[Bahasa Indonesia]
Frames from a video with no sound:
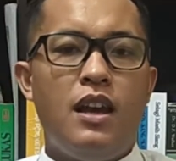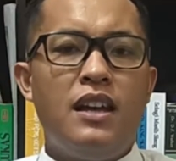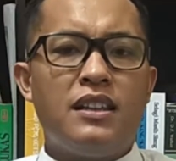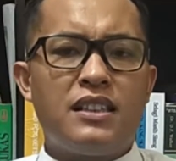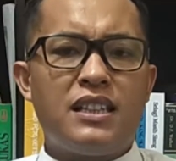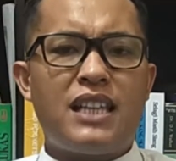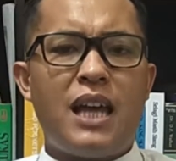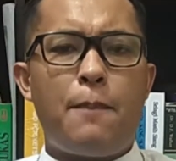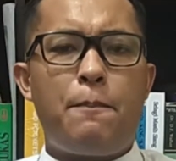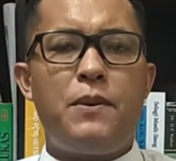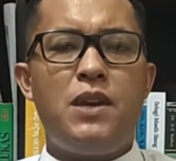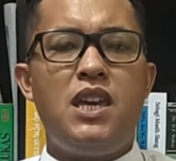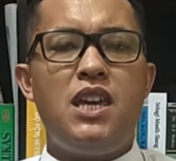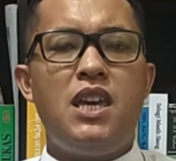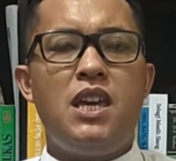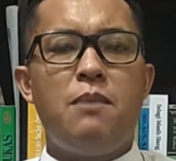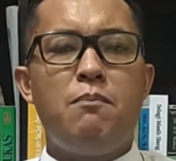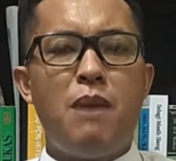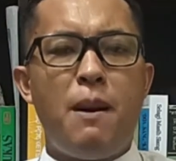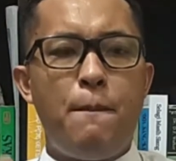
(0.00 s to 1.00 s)

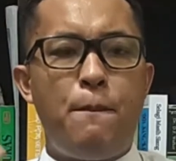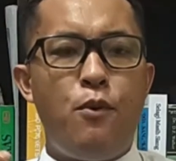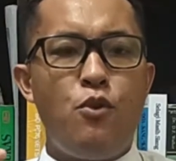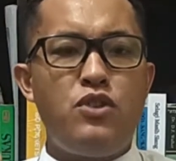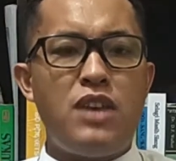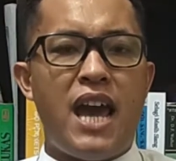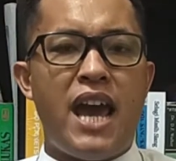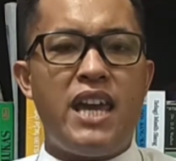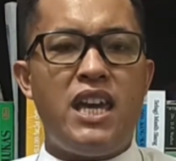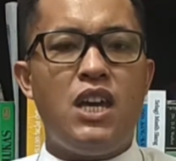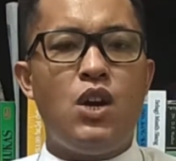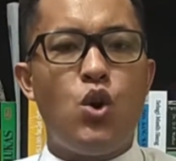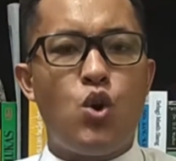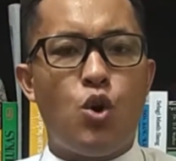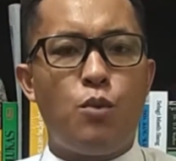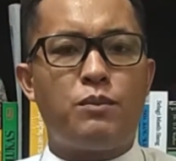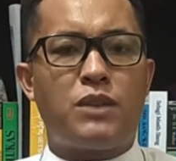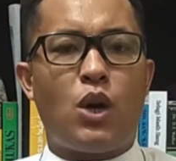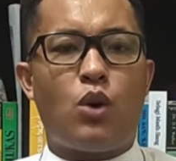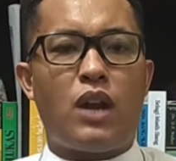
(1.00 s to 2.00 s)
Tetapi mempunyai
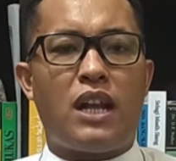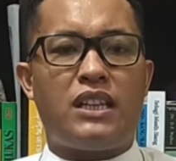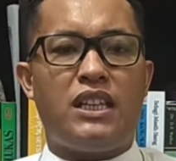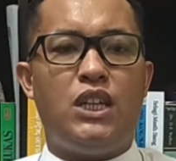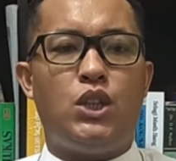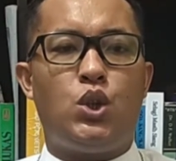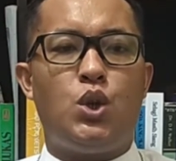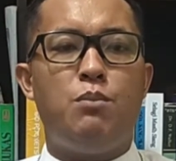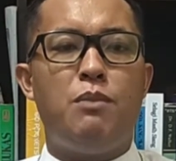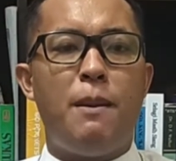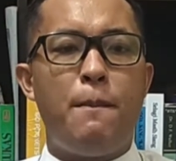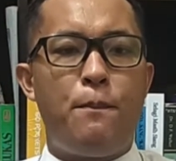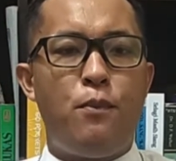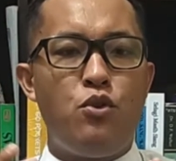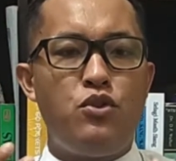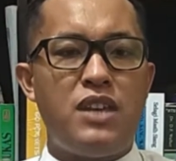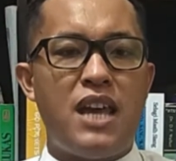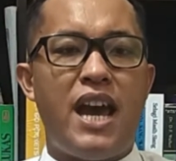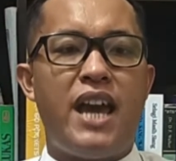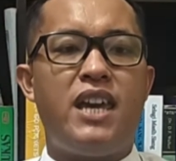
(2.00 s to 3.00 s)
hukum Taurat itu
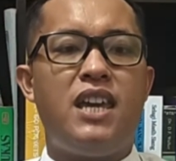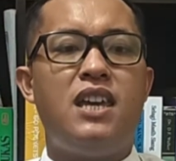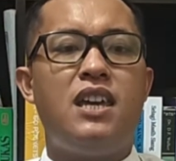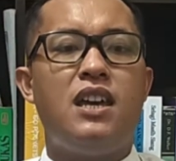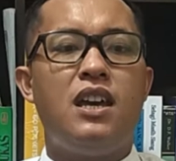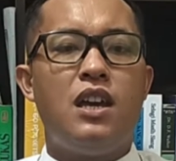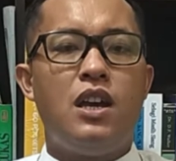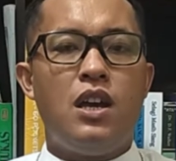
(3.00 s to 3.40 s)
mempunyai